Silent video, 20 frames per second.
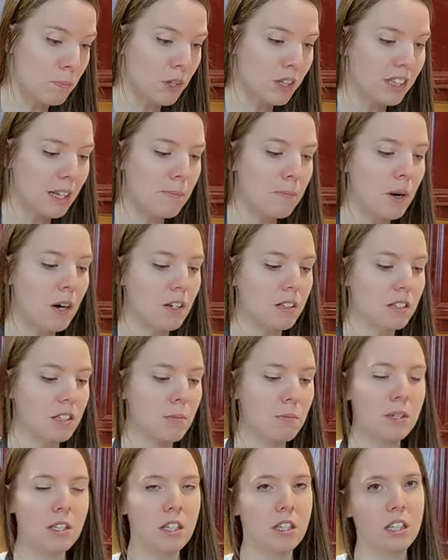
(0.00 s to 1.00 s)
pas
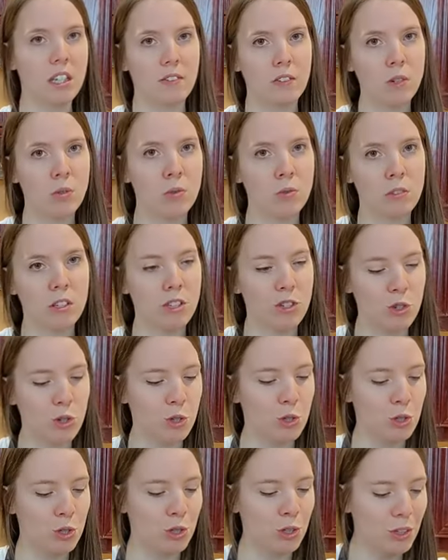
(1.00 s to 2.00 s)
dépasser parce que ça va goûter
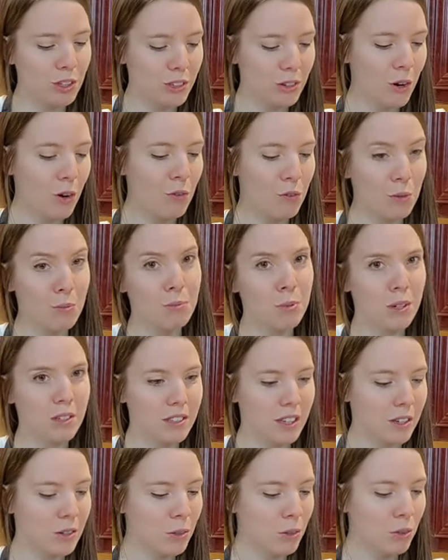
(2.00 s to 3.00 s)
juste ça. On veut pas que
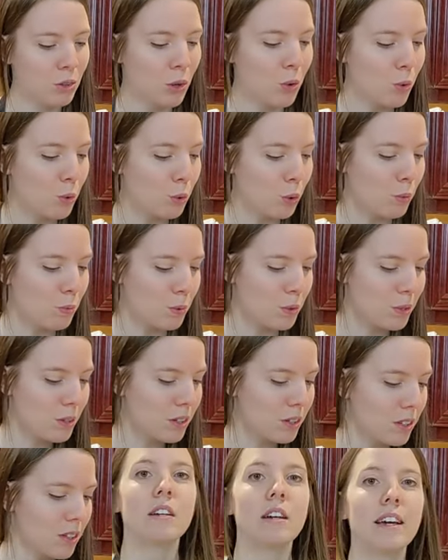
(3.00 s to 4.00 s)
ça goûte trop non plus.
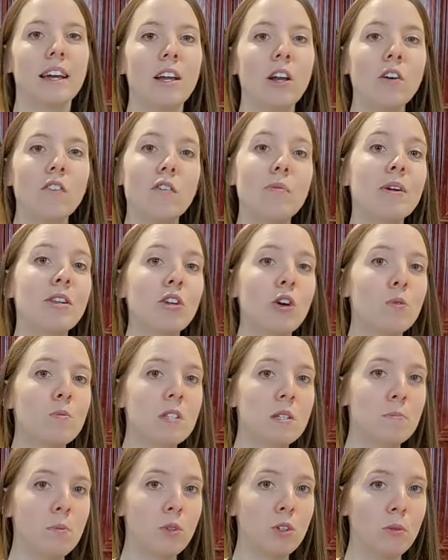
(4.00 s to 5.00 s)
Et là, on va mettre un
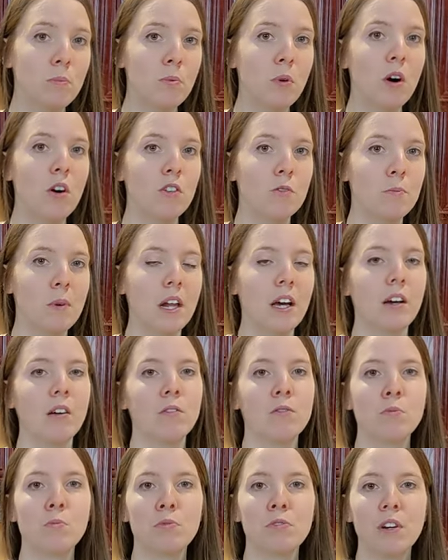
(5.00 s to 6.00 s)
petit peu de poivre blanc.
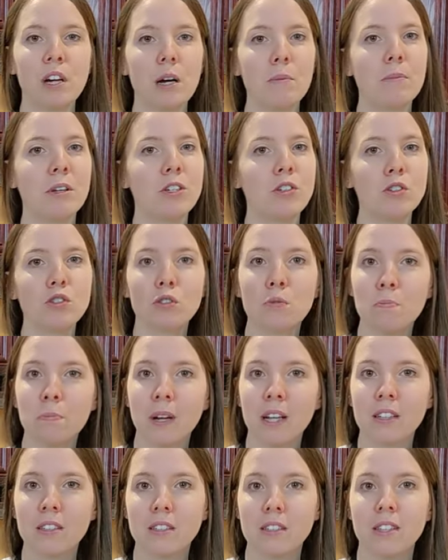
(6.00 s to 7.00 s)
Vous pouvez en mettre juste une
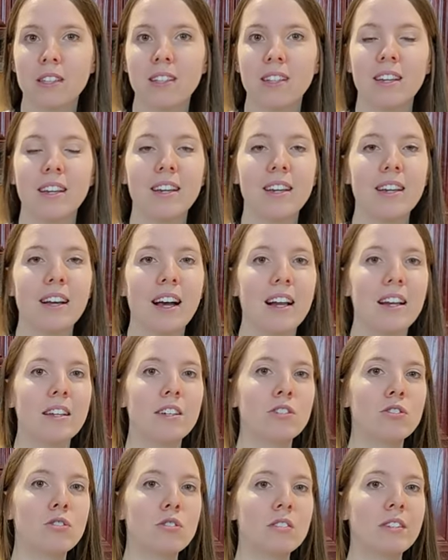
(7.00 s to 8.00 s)
pincée et
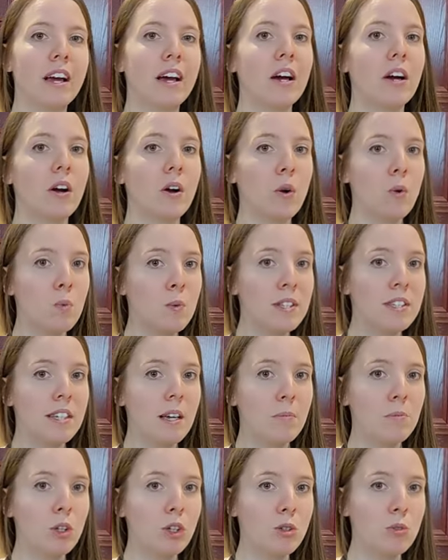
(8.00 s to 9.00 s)
aller jusqu'à un
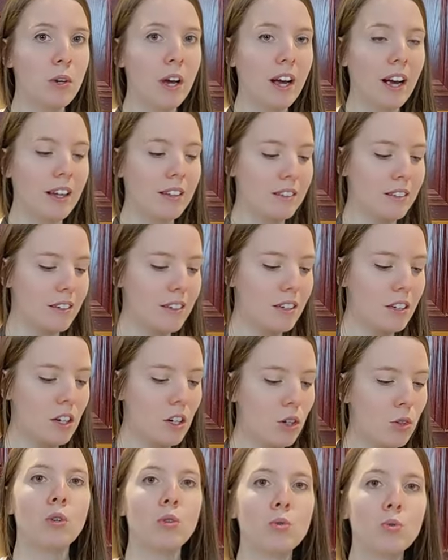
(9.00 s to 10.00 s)
huitième de cuillère à thé.
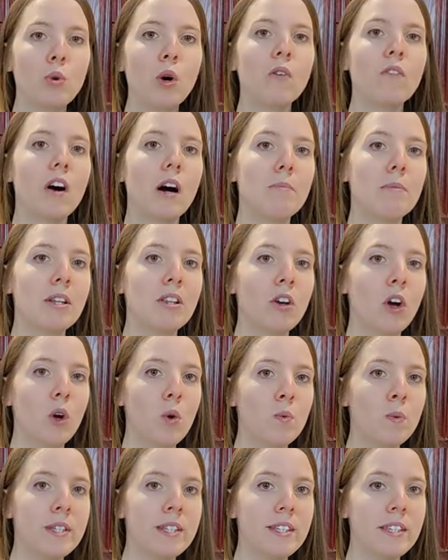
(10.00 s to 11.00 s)
Nous, on va en mettre un
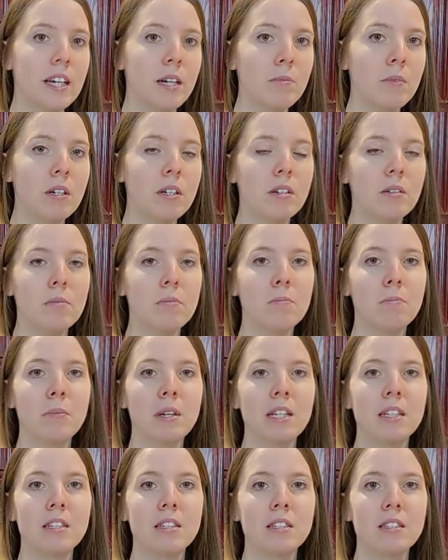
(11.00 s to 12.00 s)
huitième,
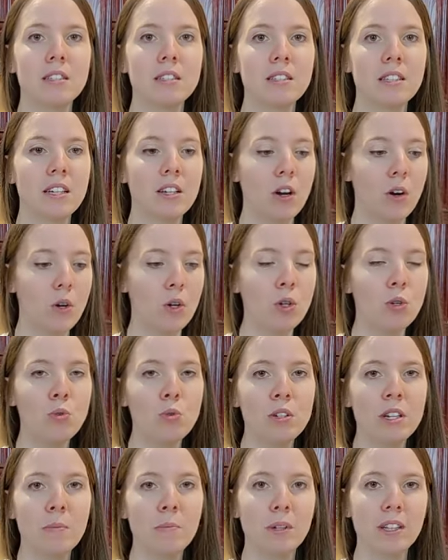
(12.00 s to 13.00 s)
mais si c'est un
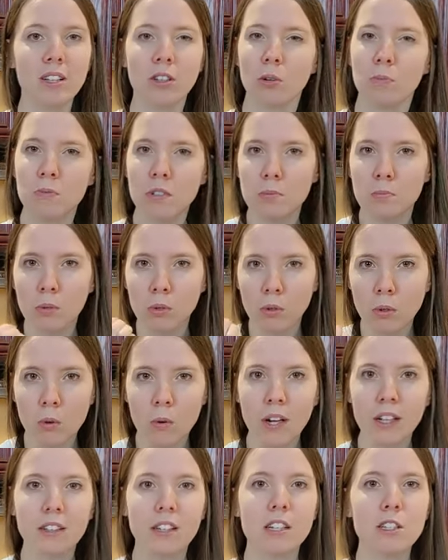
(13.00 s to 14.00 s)
goût qui est peut-être un petit peu
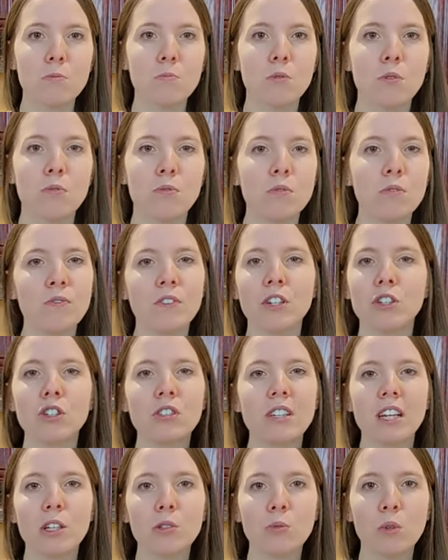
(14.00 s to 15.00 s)
trop intense pour vous, faites
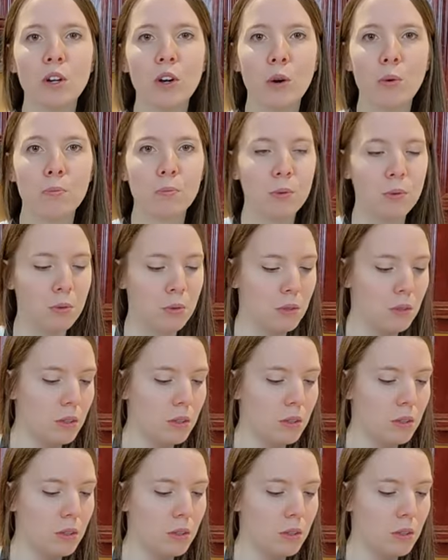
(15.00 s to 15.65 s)
juste réduire un peu